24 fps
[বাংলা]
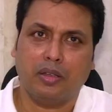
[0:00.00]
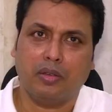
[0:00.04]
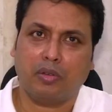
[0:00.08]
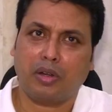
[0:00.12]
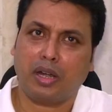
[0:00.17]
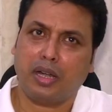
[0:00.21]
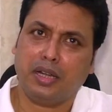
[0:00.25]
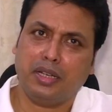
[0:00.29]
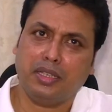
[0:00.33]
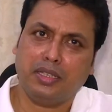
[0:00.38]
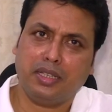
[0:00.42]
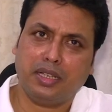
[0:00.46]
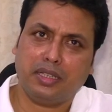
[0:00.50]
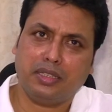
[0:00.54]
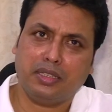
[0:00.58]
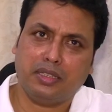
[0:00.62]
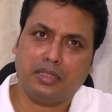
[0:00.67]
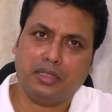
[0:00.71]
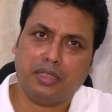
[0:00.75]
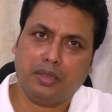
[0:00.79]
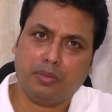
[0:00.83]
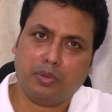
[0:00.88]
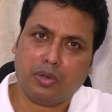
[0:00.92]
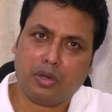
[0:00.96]
ওরা নিজের
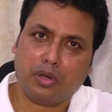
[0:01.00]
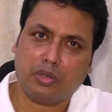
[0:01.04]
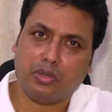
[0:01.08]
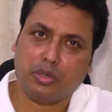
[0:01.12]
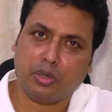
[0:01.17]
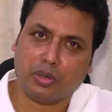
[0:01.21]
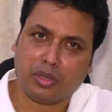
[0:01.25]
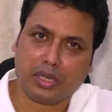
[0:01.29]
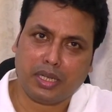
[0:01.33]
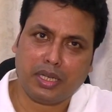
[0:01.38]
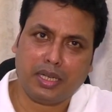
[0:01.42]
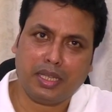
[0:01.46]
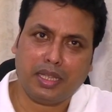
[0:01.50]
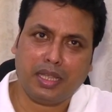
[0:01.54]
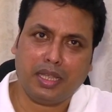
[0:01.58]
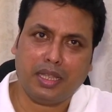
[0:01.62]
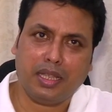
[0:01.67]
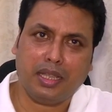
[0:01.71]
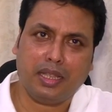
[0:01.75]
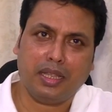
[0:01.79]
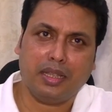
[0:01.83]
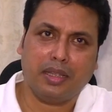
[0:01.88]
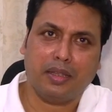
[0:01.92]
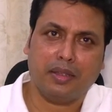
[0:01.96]
জীবনের ঝুঁকি নিয়ে
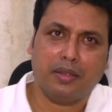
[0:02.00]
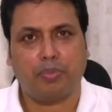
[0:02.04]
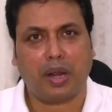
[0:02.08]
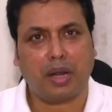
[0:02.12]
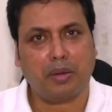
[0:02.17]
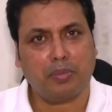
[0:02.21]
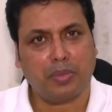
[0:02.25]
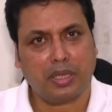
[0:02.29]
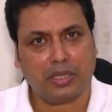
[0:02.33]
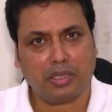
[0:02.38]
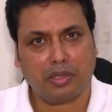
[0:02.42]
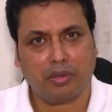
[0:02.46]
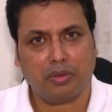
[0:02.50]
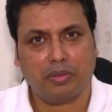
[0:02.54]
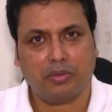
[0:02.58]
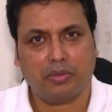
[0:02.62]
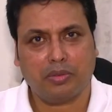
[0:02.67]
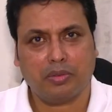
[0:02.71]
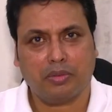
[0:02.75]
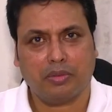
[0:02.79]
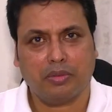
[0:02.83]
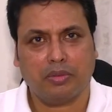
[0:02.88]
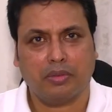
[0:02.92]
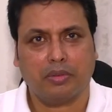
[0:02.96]
প্রাণ বাঁচানোর
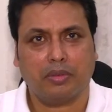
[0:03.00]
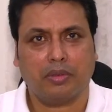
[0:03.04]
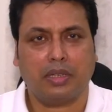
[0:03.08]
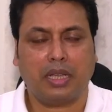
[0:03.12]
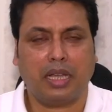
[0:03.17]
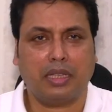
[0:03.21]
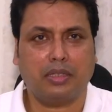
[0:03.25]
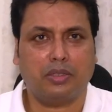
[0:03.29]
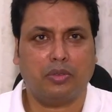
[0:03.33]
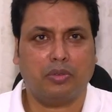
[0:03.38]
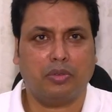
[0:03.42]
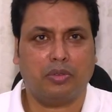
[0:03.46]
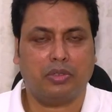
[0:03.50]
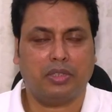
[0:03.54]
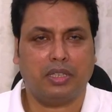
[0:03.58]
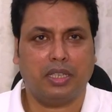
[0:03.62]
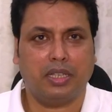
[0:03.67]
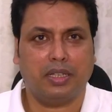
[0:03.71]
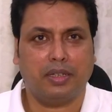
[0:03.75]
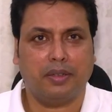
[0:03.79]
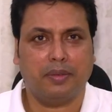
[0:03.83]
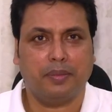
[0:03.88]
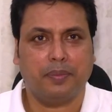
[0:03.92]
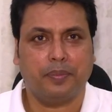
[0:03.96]
কাজ
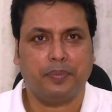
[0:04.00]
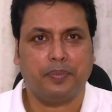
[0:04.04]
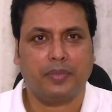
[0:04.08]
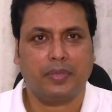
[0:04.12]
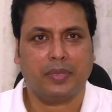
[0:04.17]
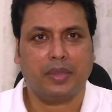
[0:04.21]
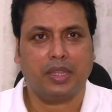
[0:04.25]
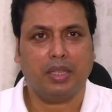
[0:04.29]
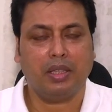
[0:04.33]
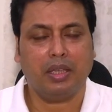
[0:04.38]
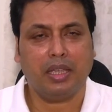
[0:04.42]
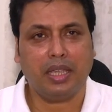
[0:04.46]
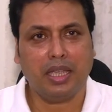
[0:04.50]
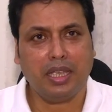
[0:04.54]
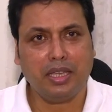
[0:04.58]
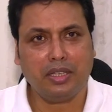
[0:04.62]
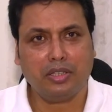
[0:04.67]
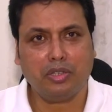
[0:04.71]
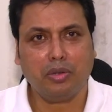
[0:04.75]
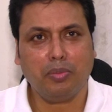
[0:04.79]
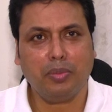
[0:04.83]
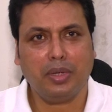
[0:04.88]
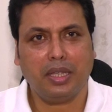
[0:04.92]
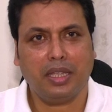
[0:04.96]
করছেন তো এই
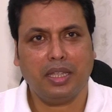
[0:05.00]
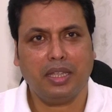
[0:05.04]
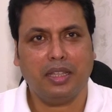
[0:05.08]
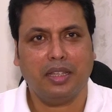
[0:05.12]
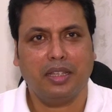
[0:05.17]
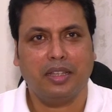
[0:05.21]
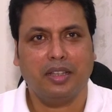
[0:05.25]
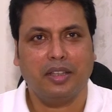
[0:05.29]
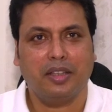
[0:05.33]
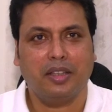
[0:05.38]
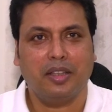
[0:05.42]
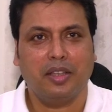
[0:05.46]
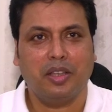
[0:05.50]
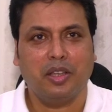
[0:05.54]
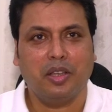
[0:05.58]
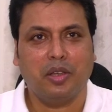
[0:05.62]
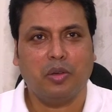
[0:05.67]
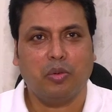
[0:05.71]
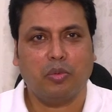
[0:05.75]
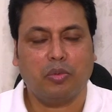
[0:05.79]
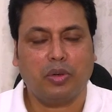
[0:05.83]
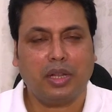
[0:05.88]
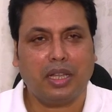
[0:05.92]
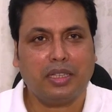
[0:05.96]
সময়ে
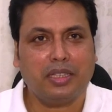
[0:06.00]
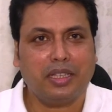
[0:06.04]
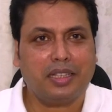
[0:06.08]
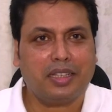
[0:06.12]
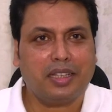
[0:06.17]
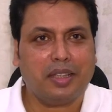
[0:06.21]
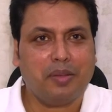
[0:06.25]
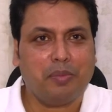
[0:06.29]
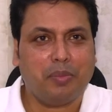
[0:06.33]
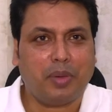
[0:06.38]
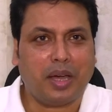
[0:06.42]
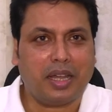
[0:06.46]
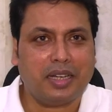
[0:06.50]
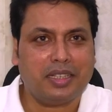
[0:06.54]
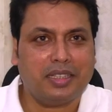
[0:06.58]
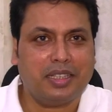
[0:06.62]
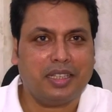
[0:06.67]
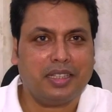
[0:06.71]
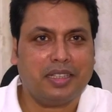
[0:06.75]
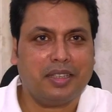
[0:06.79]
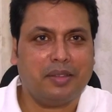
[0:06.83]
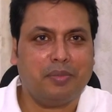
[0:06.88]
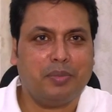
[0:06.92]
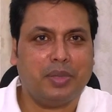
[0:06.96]
ওনাদেরকে বাড়ি
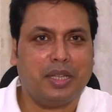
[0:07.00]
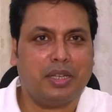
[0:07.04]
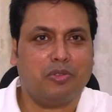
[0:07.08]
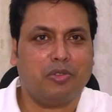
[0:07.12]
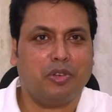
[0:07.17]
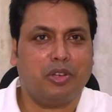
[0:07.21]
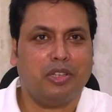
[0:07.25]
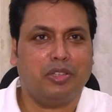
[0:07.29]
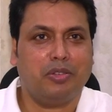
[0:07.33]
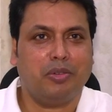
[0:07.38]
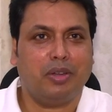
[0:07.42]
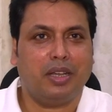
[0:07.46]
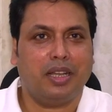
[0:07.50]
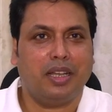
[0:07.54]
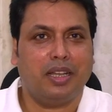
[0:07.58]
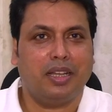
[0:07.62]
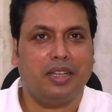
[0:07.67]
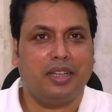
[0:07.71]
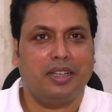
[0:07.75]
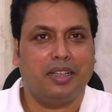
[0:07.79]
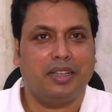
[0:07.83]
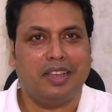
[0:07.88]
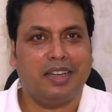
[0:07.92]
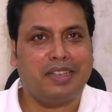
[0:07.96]
থেকে বের করে দেওয়া
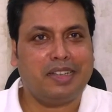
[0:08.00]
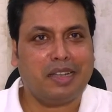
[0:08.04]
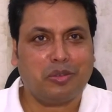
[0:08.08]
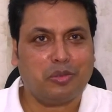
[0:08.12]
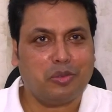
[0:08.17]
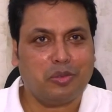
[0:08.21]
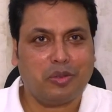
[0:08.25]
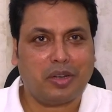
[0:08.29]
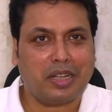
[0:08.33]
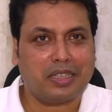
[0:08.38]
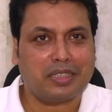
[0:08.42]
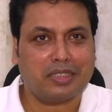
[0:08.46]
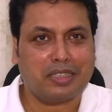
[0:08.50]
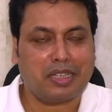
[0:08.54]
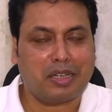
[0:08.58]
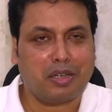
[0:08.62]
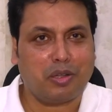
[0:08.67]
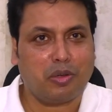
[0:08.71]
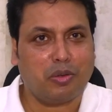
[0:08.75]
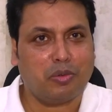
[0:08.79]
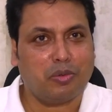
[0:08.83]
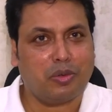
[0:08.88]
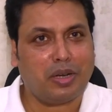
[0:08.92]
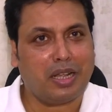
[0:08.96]
এটা কোনো রাস্তা না
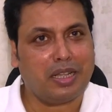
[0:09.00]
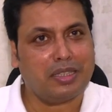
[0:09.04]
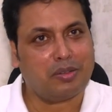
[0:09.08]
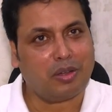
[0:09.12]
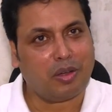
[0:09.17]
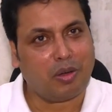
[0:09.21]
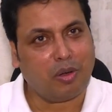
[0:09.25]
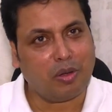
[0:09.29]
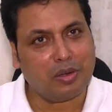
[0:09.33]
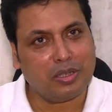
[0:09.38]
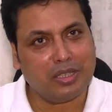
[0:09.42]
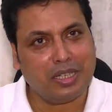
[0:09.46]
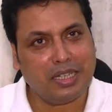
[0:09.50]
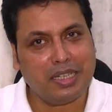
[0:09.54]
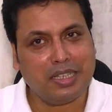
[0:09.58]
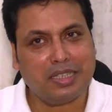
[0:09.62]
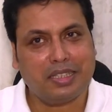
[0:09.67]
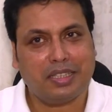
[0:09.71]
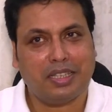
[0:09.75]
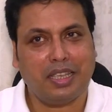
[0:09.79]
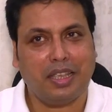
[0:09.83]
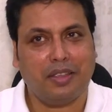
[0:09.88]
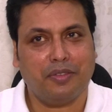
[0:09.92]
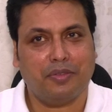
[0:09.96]
ওরা অলরেডি
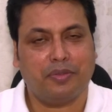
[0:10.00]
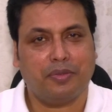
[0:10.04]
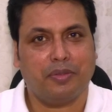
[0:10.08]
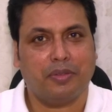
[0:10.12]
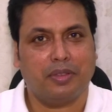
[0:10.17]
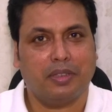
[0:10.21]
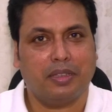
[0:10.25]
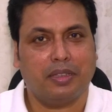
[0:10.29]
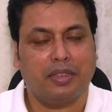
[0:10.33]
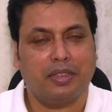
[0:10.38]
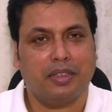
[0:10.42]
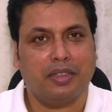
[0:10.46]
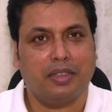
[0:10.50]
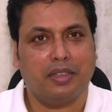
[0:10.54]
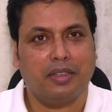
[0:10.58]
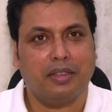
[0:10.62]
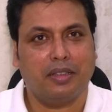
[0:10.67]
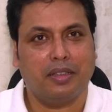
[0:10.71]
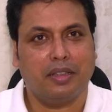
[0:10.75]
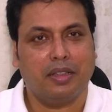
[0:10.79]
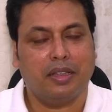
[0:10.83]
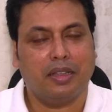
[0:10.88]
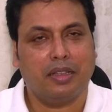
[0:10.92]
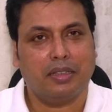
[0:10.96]
সেফ
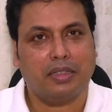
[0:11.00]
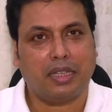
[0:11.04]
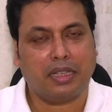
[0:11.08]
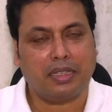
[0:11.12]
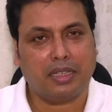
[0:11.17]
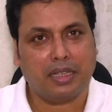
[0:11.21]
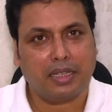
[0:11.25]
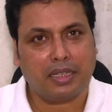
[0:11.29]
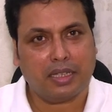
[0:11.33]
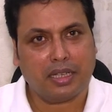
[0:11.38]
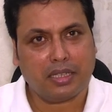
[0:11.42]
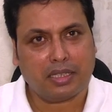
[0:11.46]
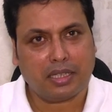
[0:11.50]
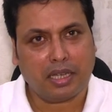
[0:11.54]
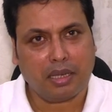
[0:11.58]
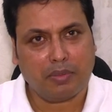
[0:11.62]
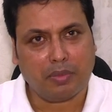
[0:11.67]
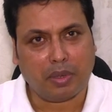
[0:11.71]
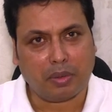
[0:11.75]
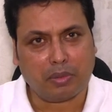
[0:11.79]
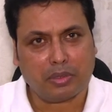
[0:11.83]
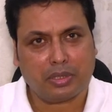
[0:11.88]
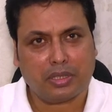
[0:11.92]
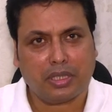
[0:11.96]
তাদেরকে সেই
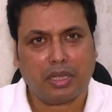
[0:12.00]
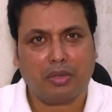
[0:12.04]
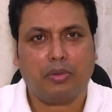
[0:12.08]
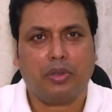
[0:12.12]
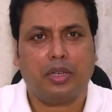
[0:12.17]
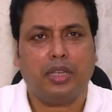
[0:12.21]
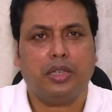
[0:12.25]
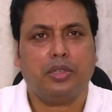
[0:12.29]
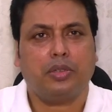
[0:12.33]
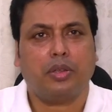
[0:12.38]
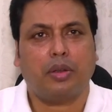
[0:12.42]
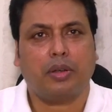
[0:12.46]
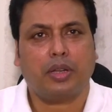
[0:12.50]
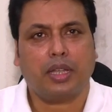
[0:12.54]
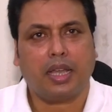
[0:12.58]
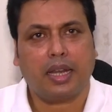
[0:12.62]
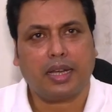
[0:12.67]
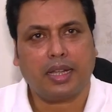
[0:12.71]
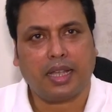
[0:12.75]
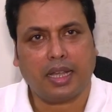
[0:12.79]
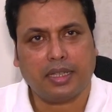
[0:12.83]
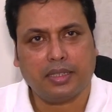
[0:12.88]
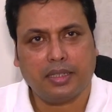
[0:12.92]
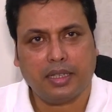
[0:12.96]
ব্যবস্থা করেই সরকার
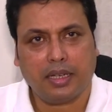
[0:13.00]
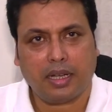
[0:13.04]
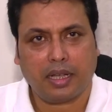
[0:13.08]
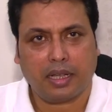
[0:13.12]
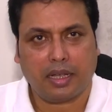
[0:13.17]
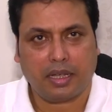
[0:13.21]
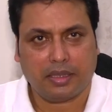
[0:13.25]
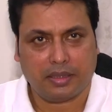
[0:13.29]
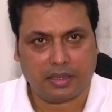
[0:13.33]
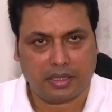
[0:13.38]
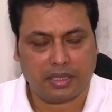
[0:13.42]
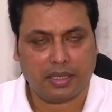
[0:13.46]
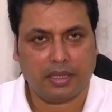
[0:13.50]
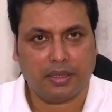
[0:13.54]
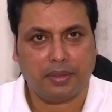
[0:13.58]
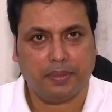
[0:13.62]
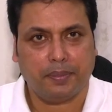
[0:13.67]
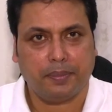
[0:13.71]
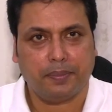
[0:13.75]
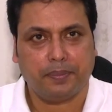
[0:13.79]
কাজে লাগাচ্ছেন